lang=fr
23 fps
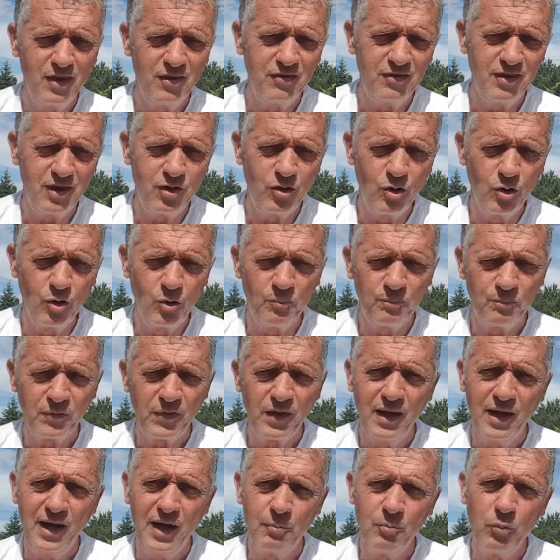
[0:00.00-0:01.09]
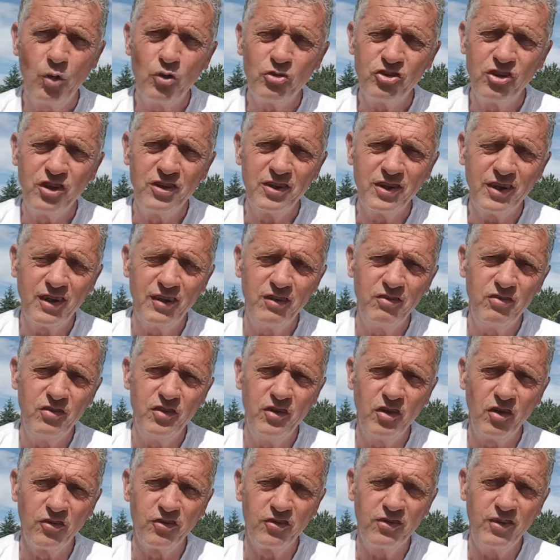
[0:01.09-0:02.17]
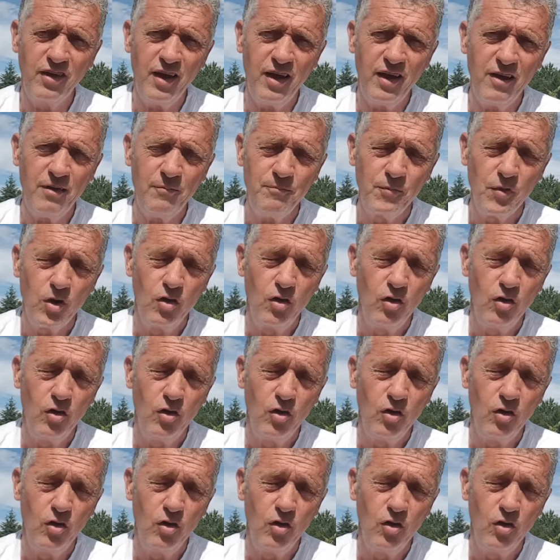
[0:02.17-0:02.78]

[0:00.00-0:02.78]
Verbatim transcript: c'est que la prochaine crise financière